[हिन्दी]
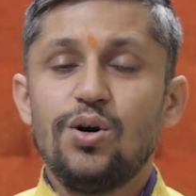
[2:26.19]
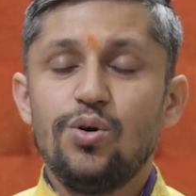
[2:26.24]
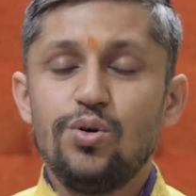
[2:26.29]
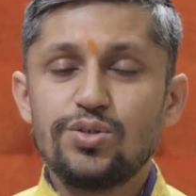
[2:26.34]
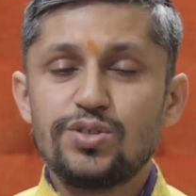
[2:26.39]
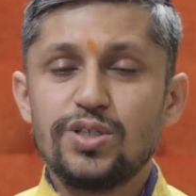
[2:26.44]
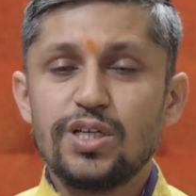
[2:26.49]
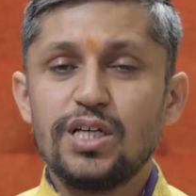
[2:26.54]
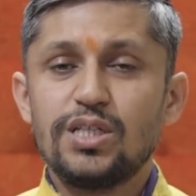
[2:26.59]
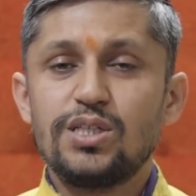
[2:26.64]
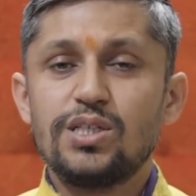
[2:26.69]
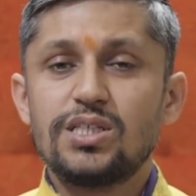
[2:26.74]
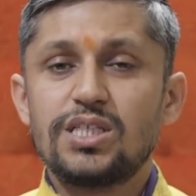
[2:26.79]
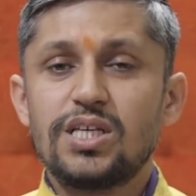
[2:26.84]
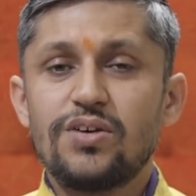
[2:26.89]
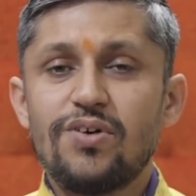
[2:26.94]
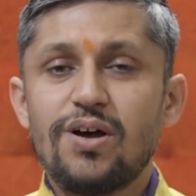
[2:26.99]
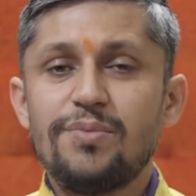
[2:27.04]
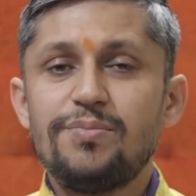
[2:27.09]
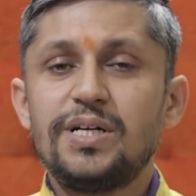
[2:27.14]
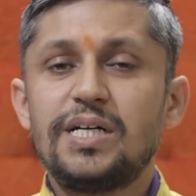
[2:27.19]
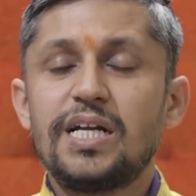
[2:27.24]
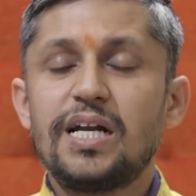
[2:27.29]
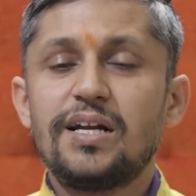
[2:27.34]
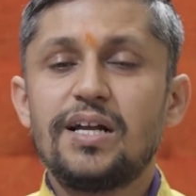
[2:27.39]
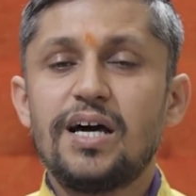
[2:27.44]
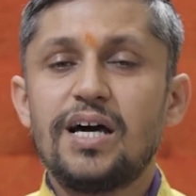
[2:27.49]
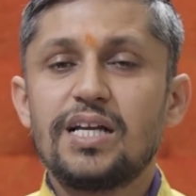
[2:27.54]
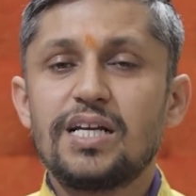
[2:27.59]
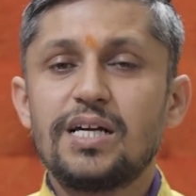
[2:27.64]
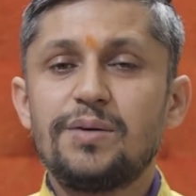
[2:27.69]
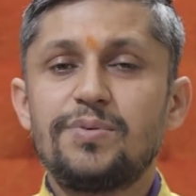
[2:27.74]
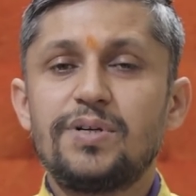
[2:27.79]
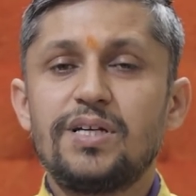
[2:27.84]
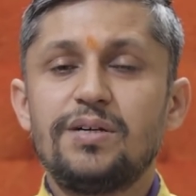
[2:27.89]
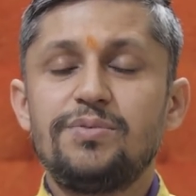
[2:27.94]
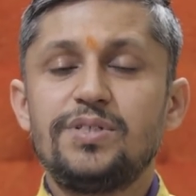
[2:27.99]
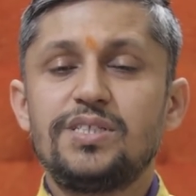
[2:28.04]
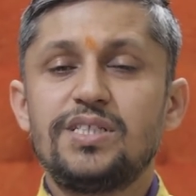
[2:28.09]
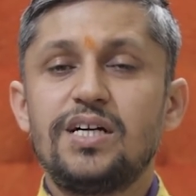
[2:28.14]
हो सके तो सवा मीटर लाल
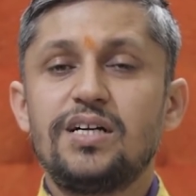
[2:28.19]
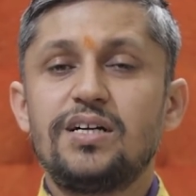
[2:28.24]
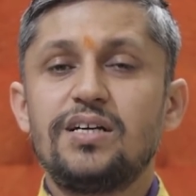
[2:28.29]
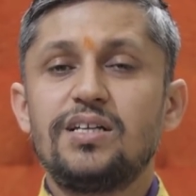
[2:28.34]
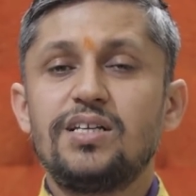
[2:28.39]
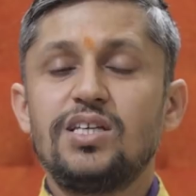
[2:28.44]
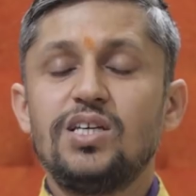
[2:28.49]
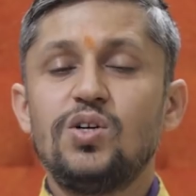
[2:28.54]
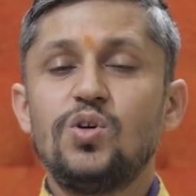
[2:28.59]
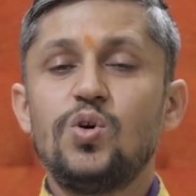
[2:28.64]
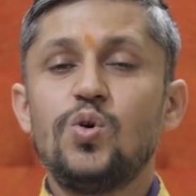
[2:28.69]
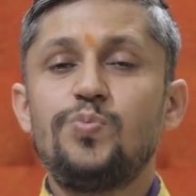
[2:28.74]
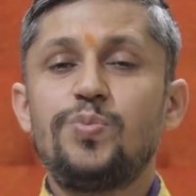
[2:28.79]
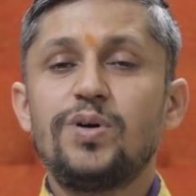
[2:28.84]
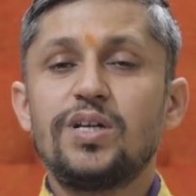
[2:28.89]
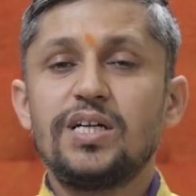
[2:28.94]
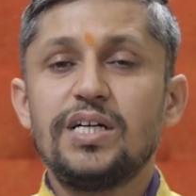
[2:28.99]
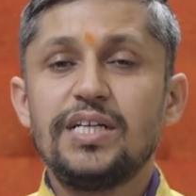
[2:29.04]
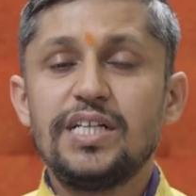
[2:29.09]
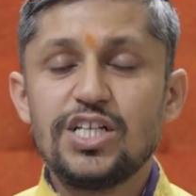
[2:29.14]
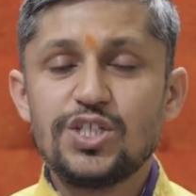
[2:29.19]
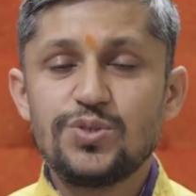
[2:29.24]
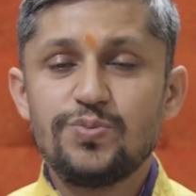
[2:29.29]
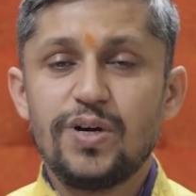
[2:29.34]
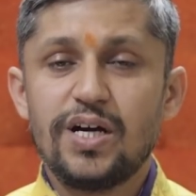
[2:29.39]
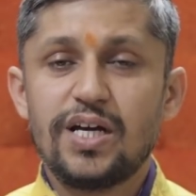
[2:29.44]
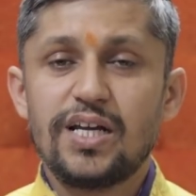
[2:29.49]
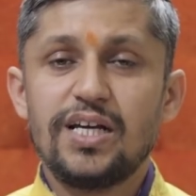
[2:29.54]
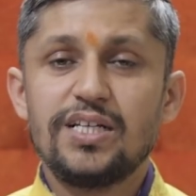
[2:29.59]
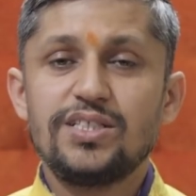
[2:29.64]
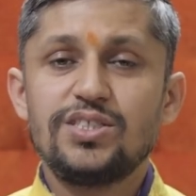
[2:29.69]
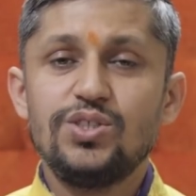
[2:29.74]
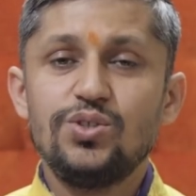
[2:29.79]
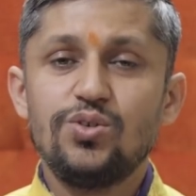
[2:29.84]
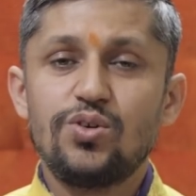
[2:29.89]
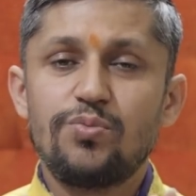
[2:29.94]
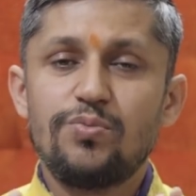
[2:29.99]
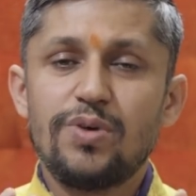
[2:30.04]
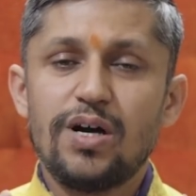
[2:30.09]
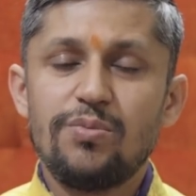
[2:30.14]
कपड़ा बिछा करके ऊपर गणेश महाराज की
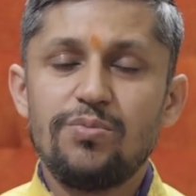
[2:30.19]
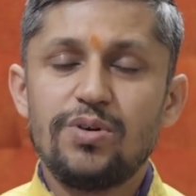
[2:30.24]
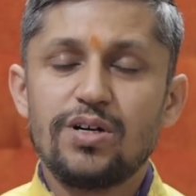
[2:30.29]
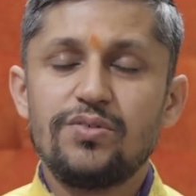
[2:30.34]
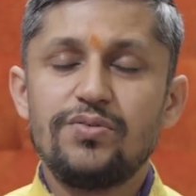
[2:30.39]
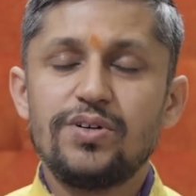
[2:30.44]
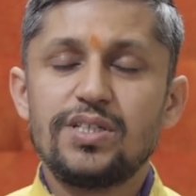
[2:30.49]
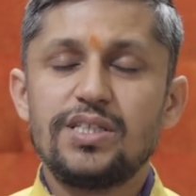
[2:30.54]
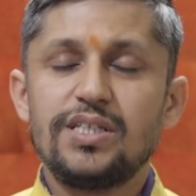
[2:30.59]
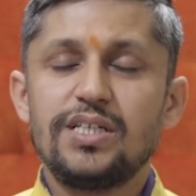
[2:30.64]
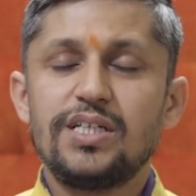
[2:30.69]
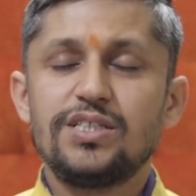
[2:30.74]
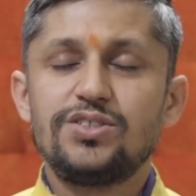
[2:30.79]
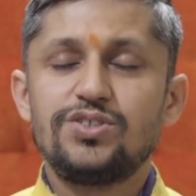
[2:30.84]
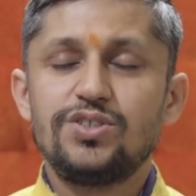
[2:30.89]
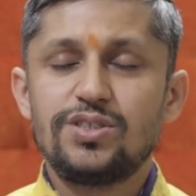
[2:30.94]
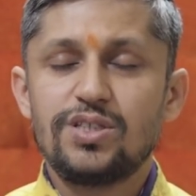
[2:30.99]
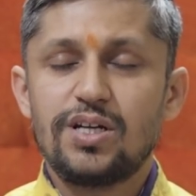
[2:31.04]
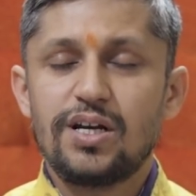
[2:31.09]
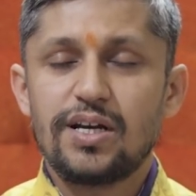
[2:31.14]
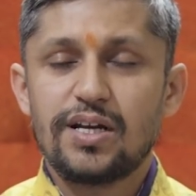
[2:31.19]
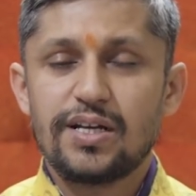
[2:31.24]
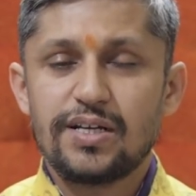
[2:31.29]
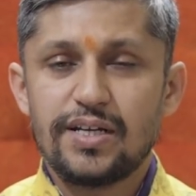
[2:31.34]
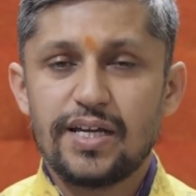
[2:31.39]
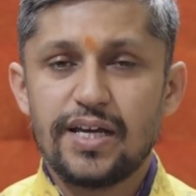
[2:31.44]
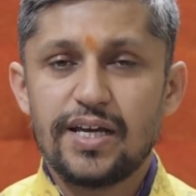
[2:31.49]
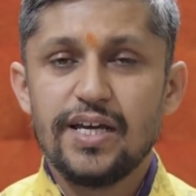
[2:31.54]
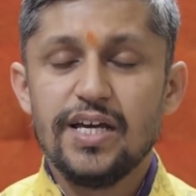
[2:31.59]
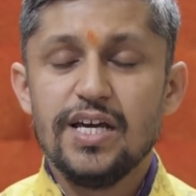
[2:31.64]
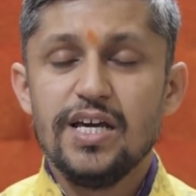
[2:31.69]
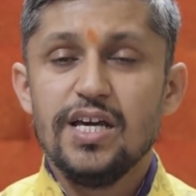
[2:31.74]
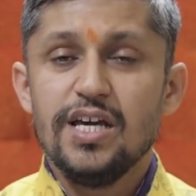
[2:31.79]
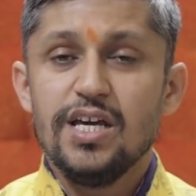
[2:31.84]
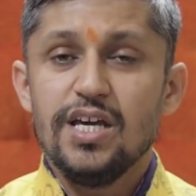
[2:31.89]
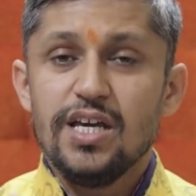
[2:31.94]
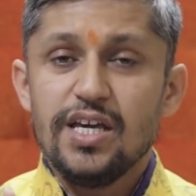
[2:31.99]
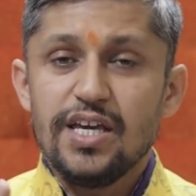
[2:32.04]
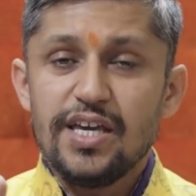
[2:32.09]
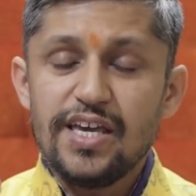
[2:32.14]
और माँ भगवती का चित्र रखना
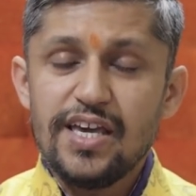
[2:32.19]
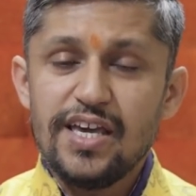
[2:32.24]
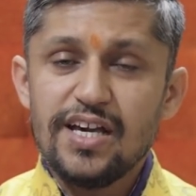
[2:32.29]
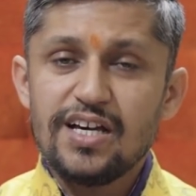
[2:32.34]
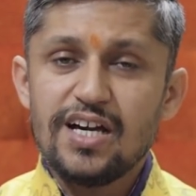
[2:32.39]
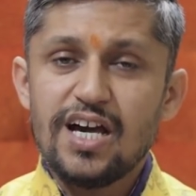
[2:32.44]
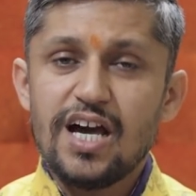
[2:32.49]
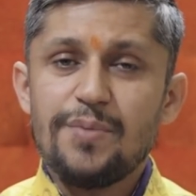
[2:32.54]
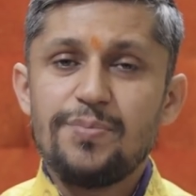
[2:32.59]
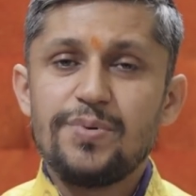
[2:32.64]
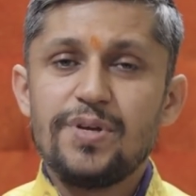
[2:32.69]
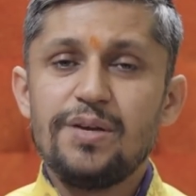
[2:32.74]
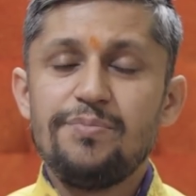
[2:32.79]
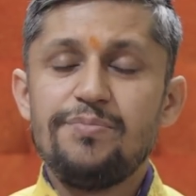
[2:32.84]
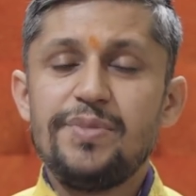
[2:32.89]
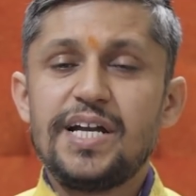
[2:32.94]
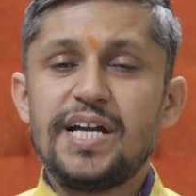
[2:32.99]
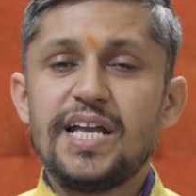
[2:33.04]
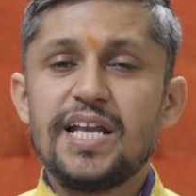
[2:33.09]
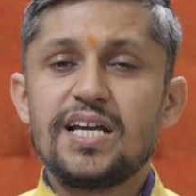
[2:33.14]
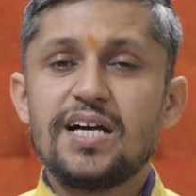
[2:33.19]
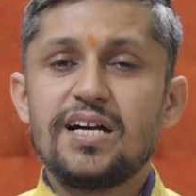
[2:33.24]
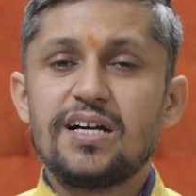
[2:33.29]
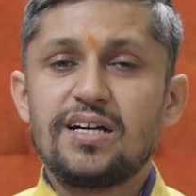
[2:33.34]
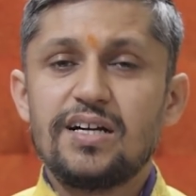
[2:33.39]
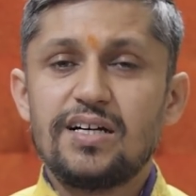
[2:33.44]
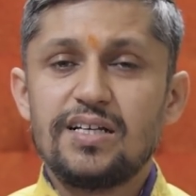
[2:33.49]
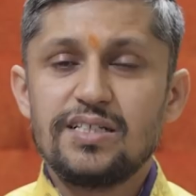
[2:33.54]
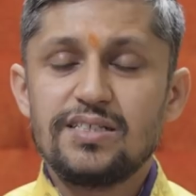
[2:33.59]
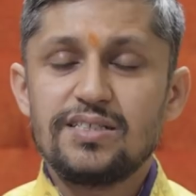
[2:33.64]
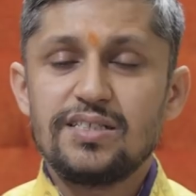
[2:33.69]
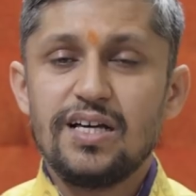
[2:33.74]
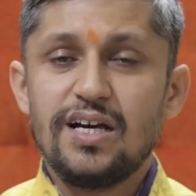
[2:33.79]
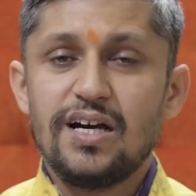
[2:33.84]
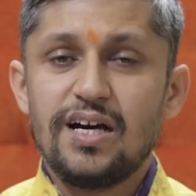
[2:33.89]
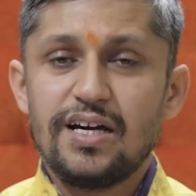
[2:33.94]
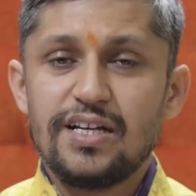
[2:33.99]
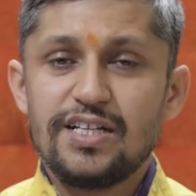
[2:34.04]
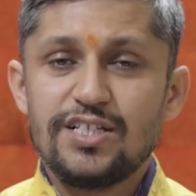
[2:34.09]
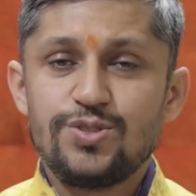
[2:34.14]
है एक आपने मिट्टी का कलश का
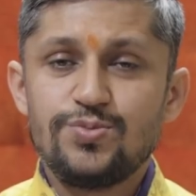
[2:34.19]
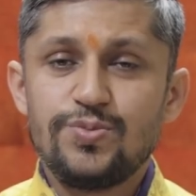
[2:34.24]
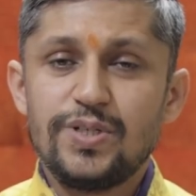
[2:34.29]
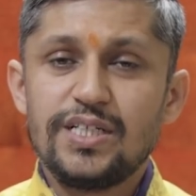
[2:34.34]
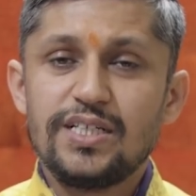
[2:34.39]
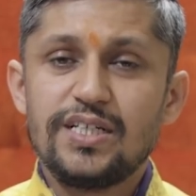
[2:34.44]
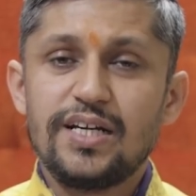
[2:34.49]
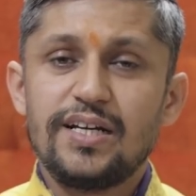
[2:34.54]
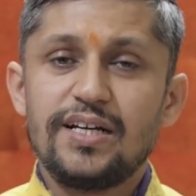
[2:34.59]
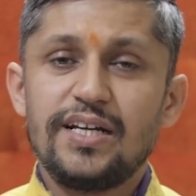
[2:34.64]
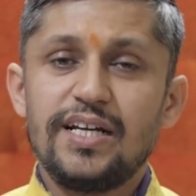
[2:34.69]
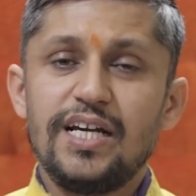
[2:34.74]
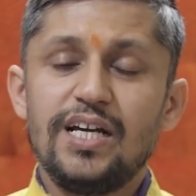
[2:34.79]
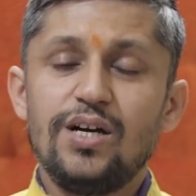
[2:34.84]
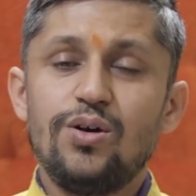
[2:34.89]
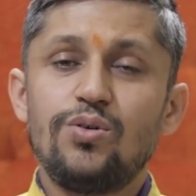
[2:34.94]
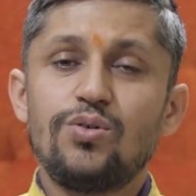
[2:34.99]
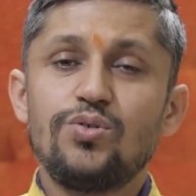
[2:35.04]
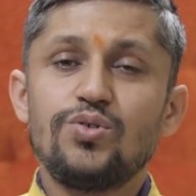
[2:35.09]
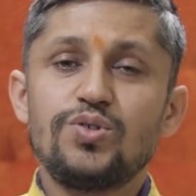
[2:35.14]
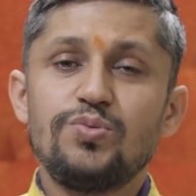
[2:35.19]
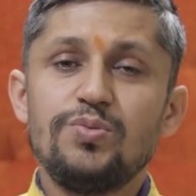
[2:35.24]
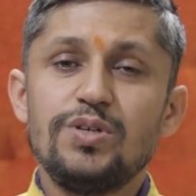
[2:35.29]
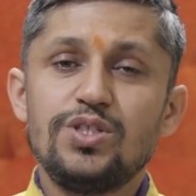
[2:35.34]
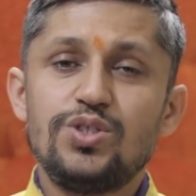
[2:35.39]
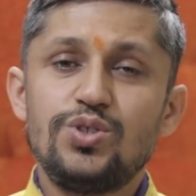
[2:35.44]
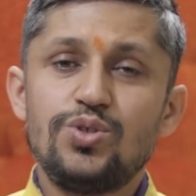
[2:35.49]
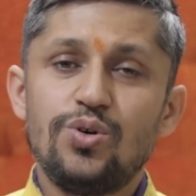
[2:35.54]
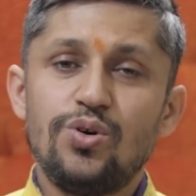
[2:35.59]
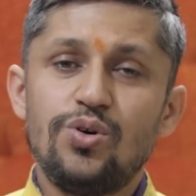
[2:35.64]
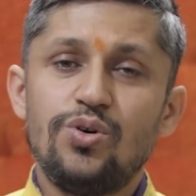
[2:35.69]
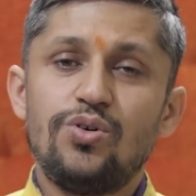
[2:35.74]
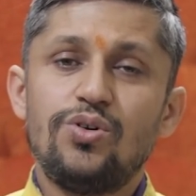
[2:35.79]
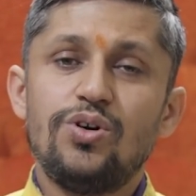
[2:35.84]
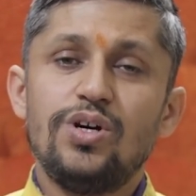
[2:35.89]
अरेंजमेंट करना है और उसमें जौ